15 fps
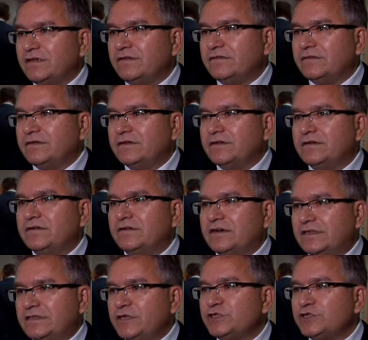э,
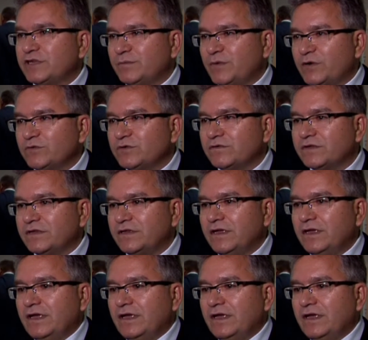отлично оборудовано.